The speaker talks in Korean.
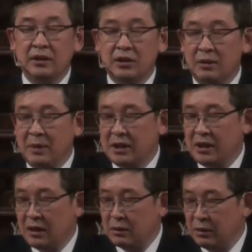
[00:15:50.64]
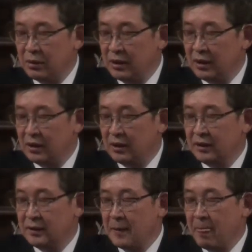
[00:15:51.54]
저는 처음에
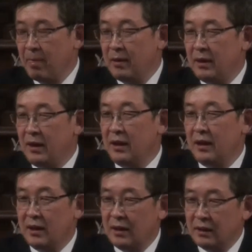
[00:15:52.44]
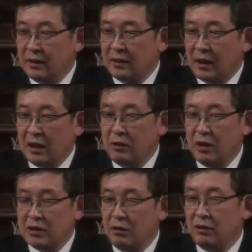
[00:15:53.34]
신학교를 어,
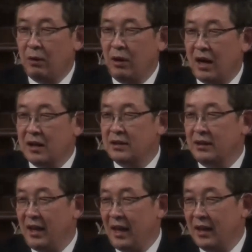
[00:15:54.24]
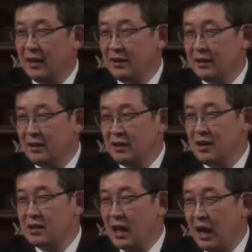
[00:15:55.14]
가기 위해 서울에 올라갔을 때
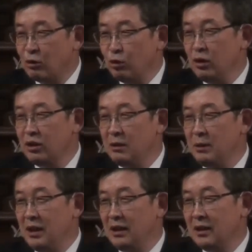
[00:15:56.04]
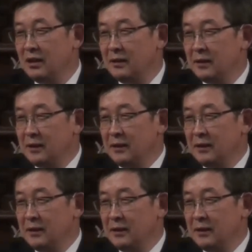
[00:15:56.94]
제 사촌 형님이